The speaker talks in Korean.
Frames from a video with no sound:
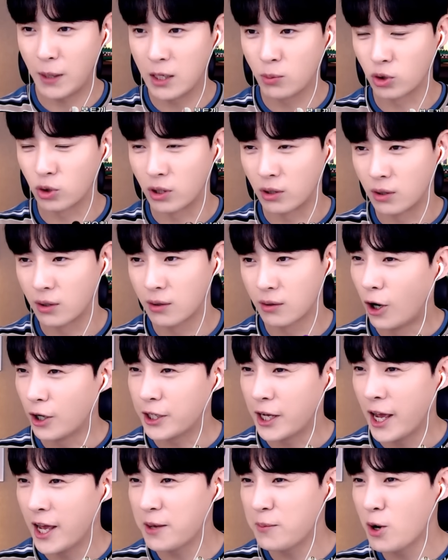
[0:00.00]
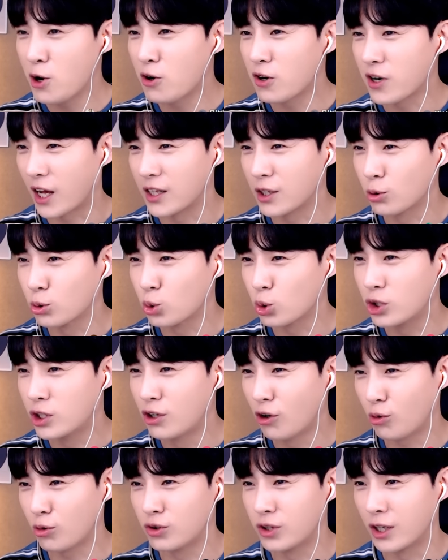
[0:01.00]
빨리 보내. 아니 해명을 안 하고 또
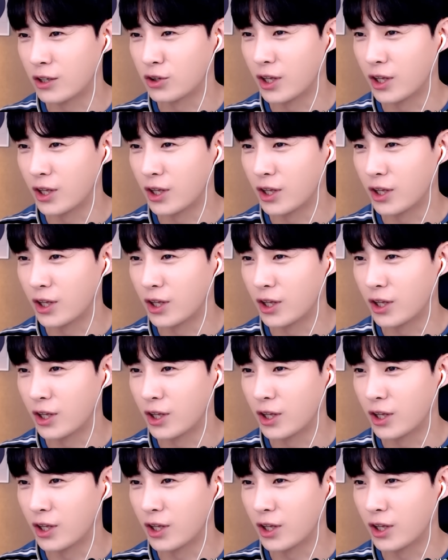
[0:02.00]
이러고 있네